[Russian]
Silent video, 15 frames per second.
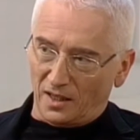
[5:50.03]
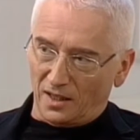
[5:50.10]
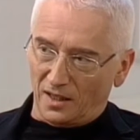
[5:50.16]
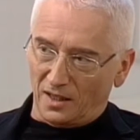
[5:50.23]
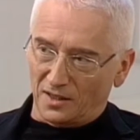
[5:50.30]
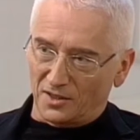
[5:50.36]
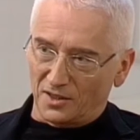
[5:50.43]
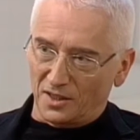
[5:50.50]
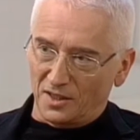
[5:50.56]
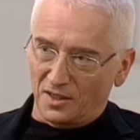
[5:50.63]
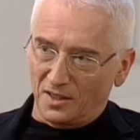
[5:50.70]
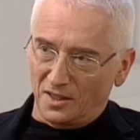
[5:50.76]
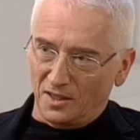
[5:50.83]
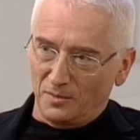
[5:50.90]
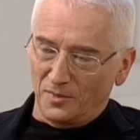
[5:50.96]
Э,
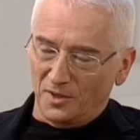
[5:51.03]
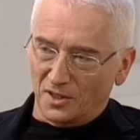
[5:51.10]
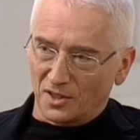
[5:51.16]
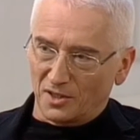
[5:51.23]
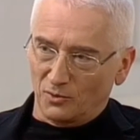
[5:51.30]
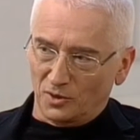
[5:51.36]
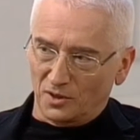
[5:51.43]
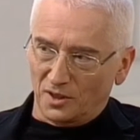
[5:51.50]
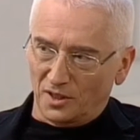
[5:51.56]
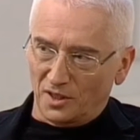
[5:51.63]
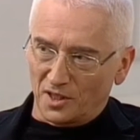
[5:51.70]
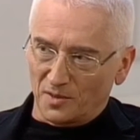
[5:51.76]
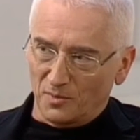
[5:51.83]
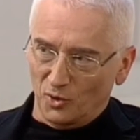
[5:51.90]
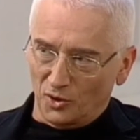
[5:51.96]
среди мира животных
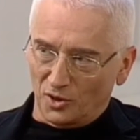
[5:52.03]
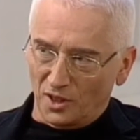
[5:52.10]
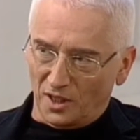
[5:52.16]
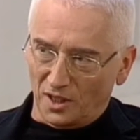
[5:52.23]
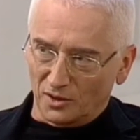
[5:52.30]
есть многие,